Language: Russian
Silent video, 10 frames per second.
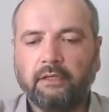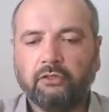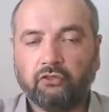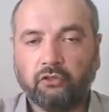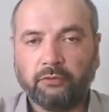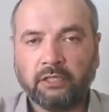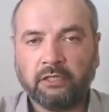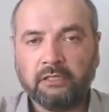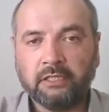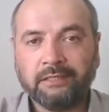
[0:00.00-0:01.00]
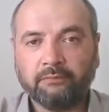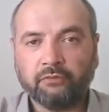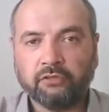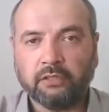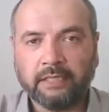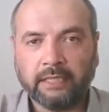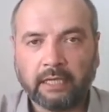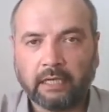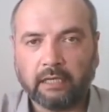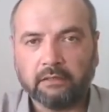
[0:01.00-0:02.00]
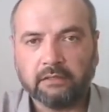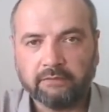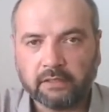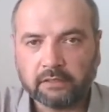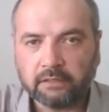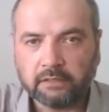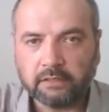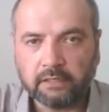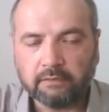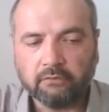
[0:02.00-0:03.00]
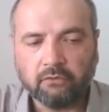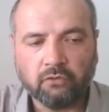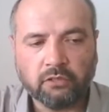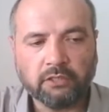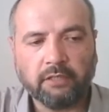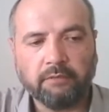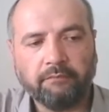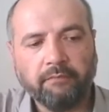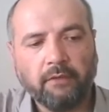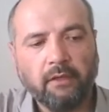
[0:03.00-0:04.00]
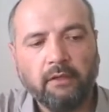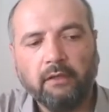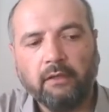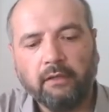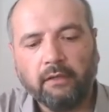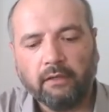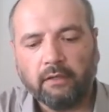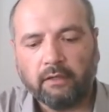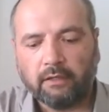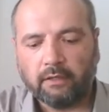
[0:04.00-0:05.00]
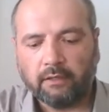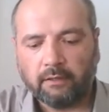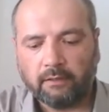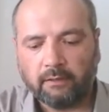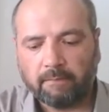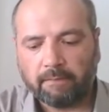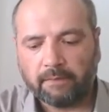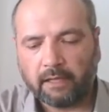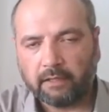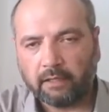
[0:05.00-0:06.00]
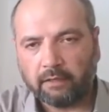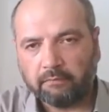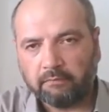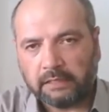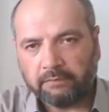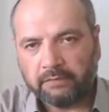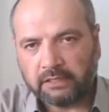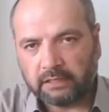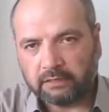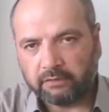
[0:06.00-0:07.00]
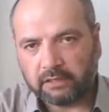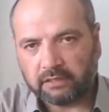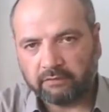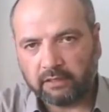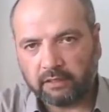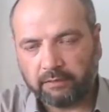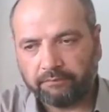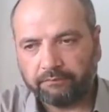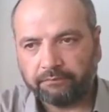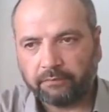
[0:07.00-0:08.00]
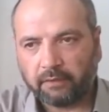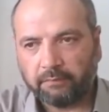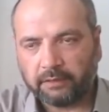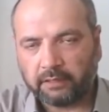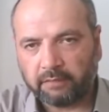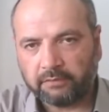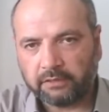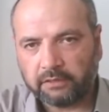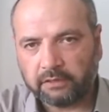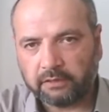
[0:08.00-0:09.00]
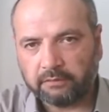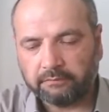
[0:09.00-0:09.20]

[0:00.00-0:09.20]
чтобы не, не допустить греха, связанного с этим урожаем, а, надо минимизировать свои потребности.